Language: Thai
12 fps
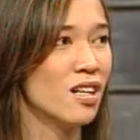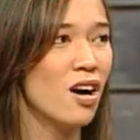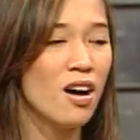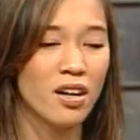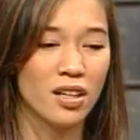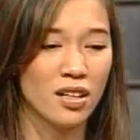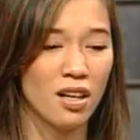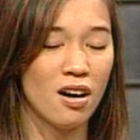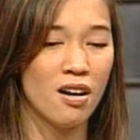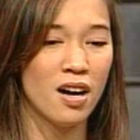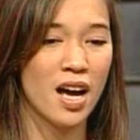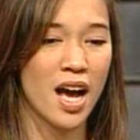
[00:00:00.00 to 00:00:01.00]
ก็ก็
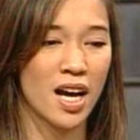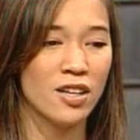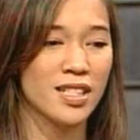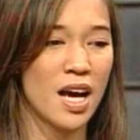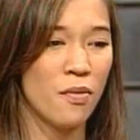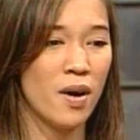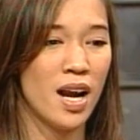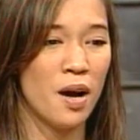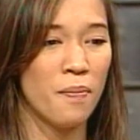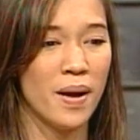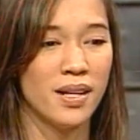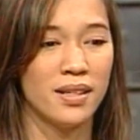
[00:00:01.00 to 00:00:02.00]
เข้าใจว่าเรา
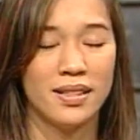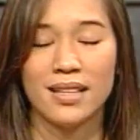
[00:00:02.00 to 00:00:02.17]
เป็น